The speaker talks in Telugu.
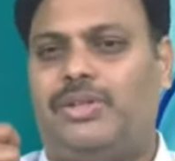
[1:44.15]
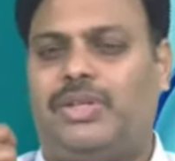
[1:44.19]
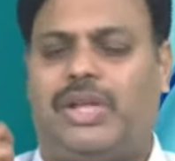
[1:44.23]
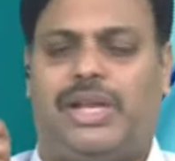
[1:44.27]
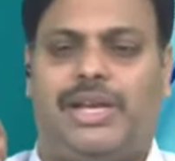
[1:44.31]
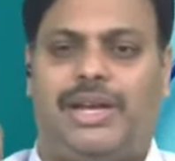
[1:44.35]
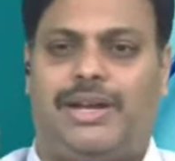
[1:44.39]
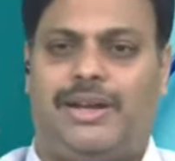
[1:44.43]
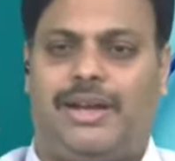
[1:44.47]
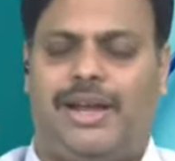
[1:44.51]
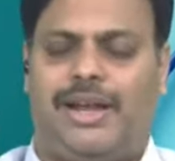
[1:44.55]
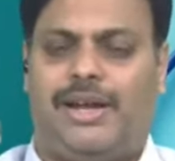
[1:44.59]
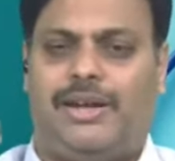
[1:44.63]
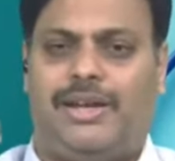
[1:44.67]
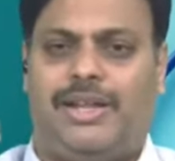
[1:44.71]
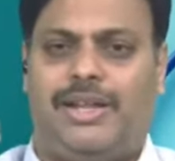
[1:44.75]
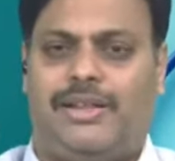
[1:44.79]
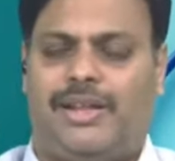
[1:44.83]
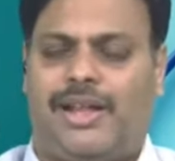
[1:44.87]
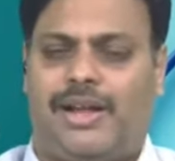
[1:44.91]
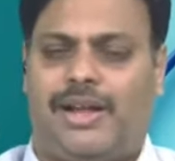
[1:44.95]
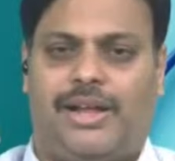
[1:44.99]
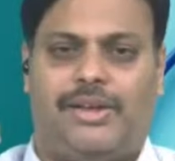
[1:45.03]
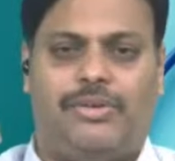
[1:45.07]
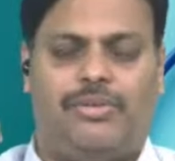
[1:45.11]
సో అది ఎట్లా అంటే
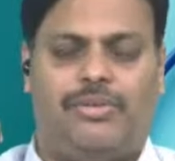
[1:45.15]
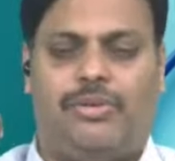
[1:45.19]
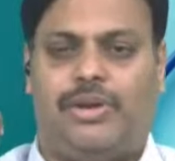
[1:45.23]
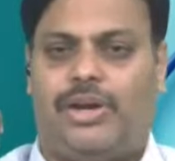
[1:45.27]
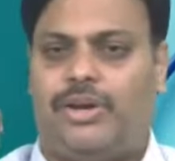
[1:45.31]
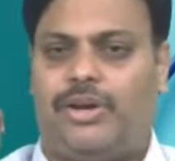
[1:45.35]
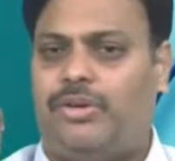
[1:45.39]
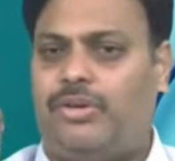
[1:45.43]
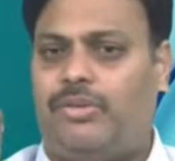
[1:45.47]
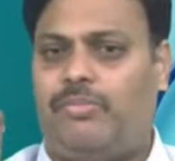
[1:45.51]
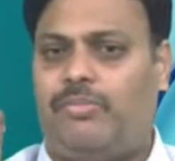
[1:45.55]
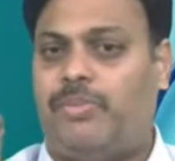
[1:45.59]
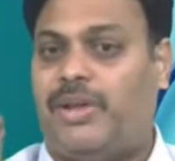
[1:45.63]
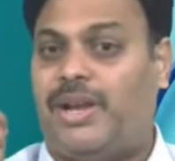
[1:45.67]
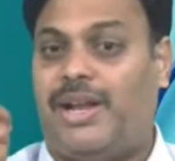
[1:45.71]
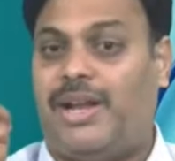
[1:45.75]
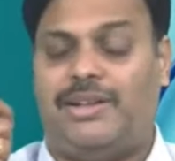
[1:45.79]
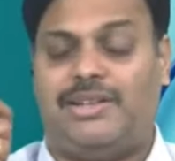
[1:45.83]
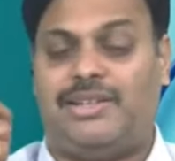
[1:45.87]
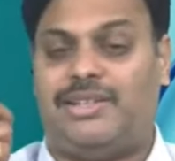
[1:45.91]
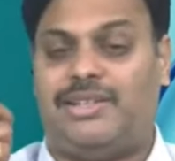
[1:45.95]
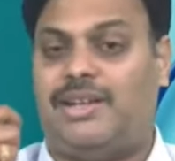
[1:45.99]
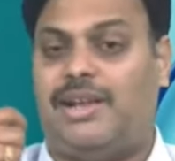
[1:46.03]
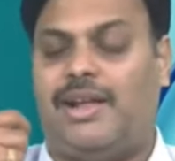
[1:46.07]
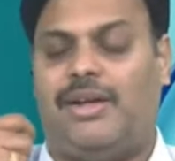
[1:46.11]
ఇందాక అనుకున్నట్టు
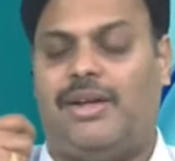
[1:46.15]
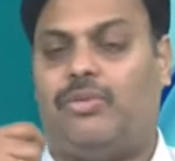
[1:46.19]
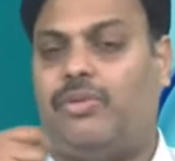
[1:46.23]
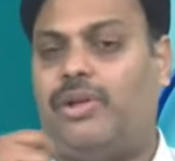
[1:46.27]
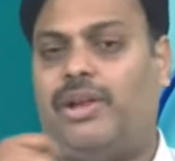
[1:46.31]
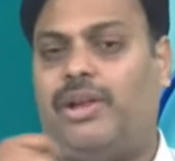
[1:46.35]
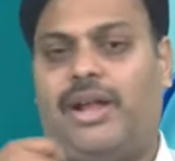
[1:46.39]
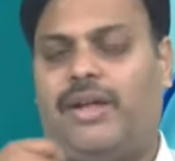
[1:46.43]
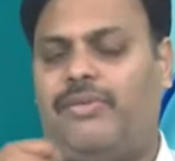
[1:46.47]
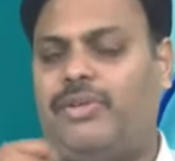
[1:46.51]
పారాలసిస్ లాగా కూడా